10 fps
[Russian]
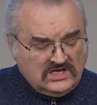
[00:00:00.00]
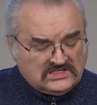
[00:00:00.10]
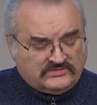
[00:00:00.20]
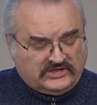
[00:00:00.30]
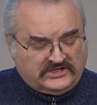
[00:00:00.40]

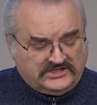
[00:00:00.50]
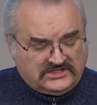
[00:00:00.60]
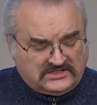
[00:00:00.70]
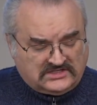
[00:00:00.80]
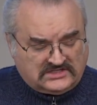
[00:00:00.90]

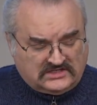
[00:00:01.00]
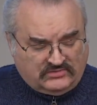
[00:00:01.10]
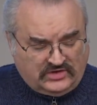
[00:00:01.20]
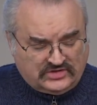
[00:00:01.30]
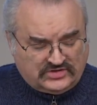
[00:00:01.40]
Смотрите же за
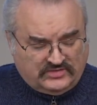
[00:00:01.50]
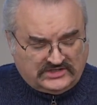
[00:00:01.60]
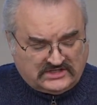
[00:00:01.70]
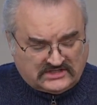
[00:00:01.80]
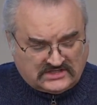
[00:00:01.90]
собой, чтобы
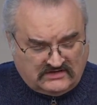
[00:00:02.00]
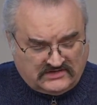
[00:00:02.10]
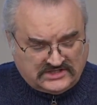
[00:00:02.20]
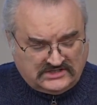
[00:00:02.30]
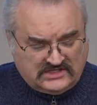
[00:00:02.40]
сердца
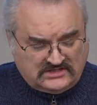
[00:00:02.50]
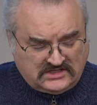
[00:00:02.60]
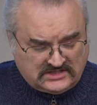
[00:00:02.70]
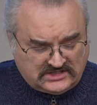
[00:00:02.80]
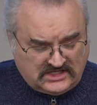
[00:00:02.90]
ваши не
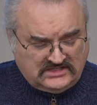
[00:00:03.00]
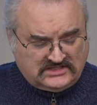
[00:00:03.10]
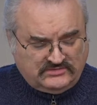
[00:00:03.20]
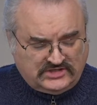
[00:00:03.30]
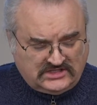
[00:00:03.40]

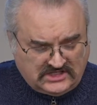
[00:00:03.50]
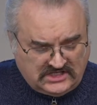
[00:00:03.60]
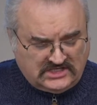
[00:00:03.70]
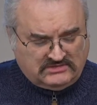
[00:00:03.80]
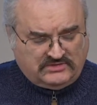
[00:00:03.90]
отягчались объедением